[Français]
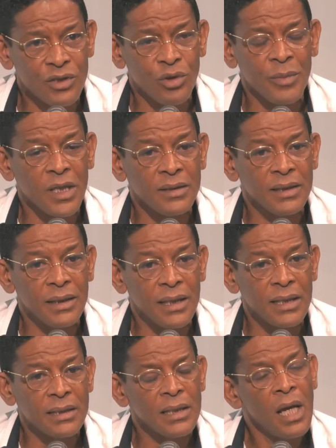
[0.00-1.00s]

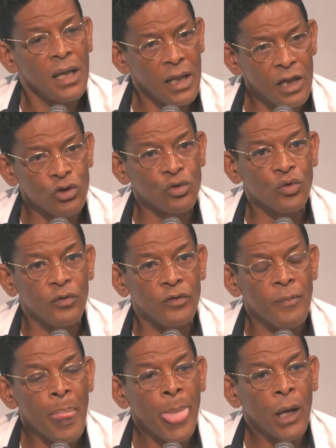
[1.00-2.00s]
martiniquaises, là, je
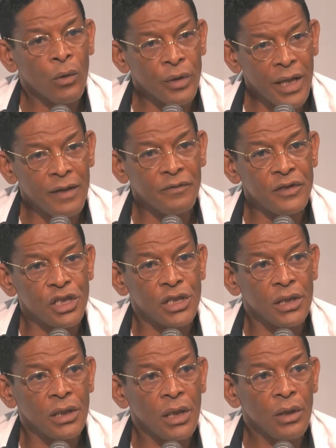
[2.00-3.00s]
trouve qu'on a
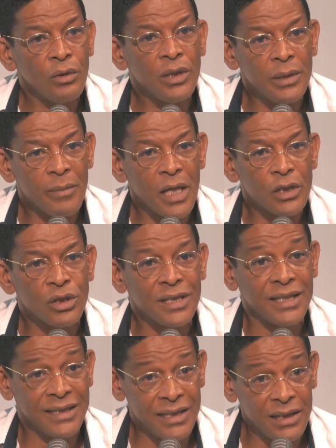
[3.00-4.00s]
affiché une image
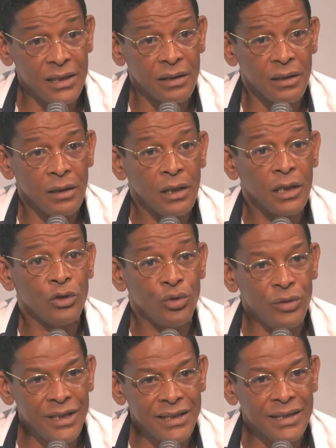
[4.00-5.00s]
très digne et
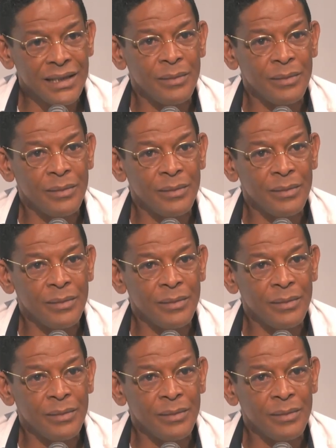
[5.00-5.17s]
d'unité